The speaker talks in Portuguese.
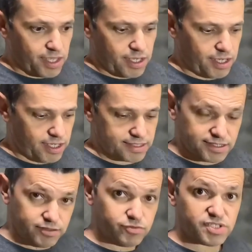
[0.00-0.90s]
é,
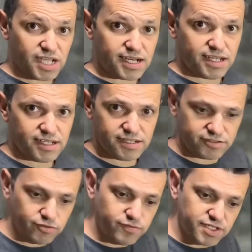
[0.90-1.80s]
usar as
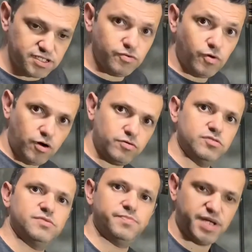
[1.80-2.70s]
luvas e o
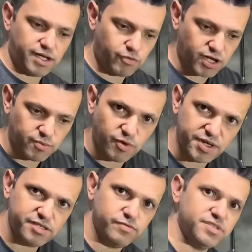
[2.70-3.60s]
óculos para qualquer
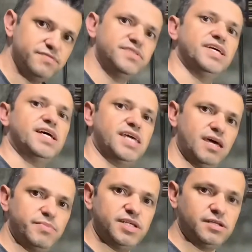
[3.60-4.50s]
momento que você fizer a
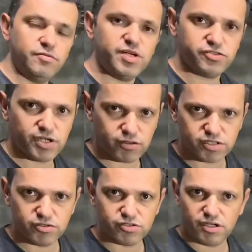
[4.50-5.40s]
quebra não machucar os
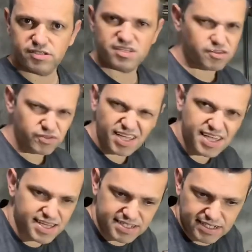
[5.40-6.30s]
seus olhos. E não tem
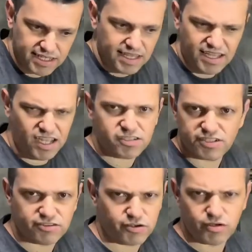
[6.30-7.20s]
essa, ah,
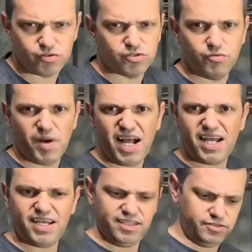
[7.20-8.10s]
já sou
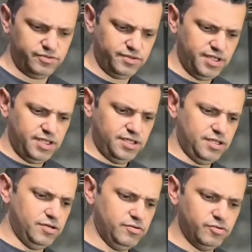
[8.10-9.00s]
acostumado,
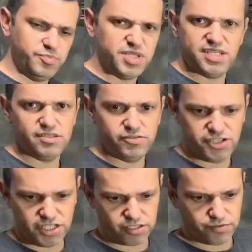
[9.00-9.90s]
eu não preciso
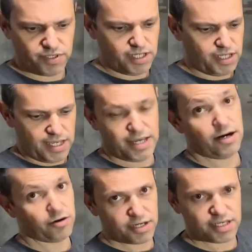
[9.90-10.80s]
disso. É a
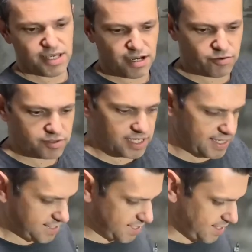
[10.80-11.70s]
hora que
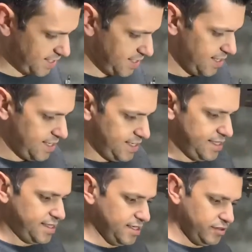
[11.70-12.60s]
acontece, tá?
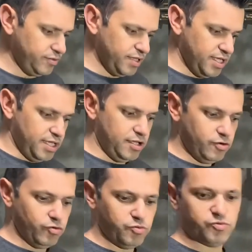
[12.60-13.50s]
Então,
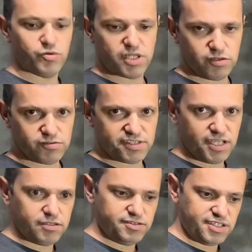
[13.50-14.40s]
eu cortei os
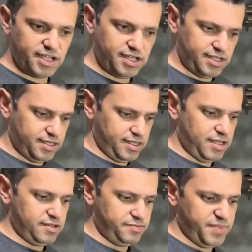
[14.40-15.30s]
dedos da,
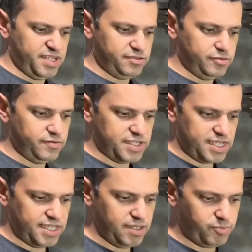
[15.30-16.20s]
das minhas luvas
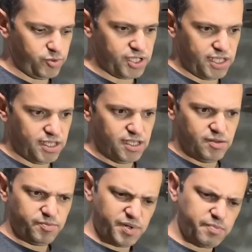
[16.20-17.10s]
aqui, por quê?
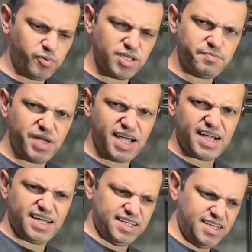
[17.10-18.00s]
Para poder pegar
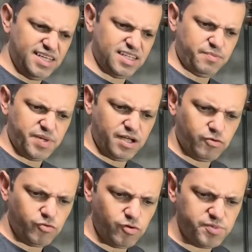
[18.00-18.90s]
caneta, pegar
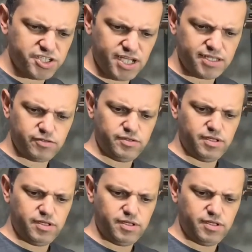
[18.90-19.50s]
algum objeto,